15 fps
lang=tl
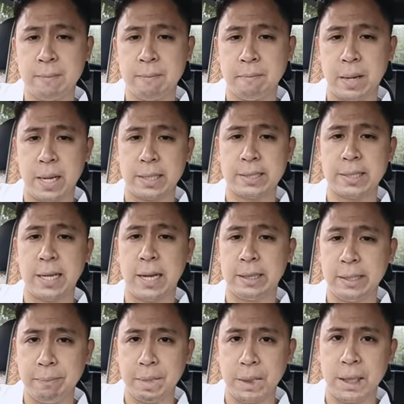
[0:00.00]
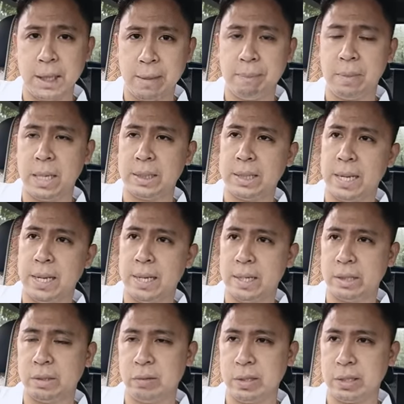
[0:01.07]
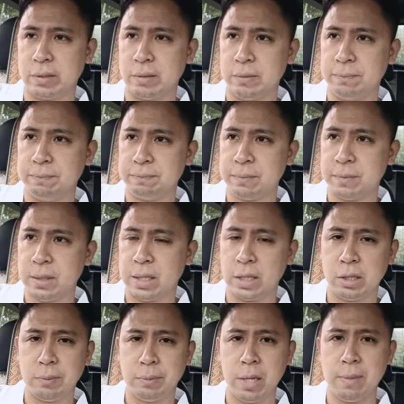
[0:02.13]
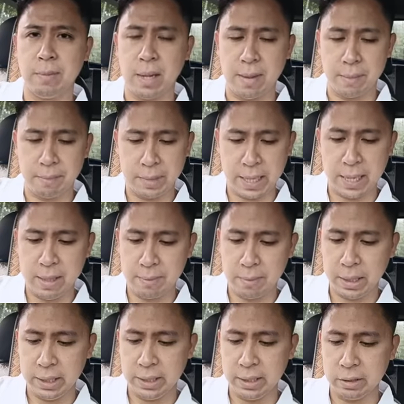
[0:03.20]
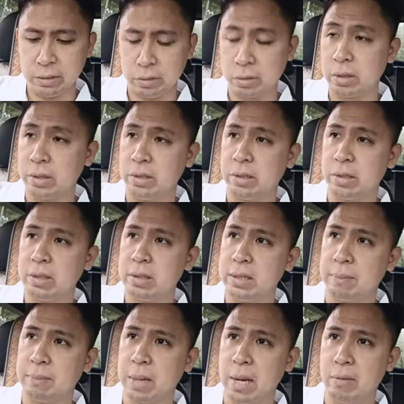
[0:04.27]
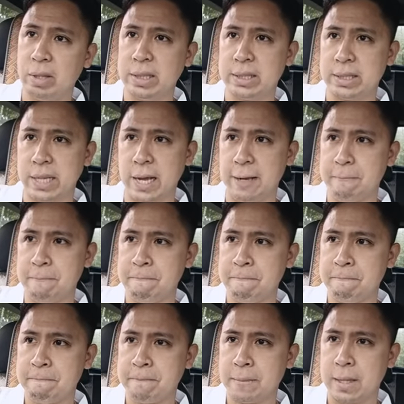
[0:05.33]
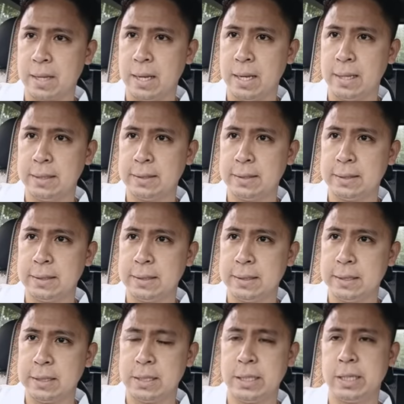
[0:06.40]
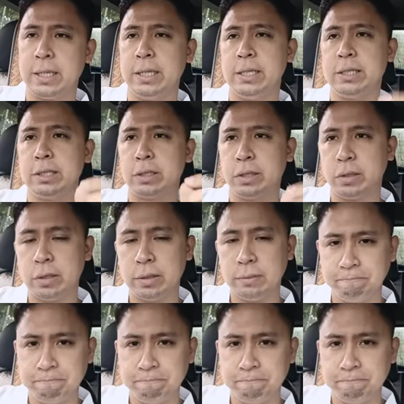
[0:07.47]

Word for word: para sa ating pananampalatayang katoliko? Ito po ay ma marahil magiging tugon no, ng bawat isa na si Kristo,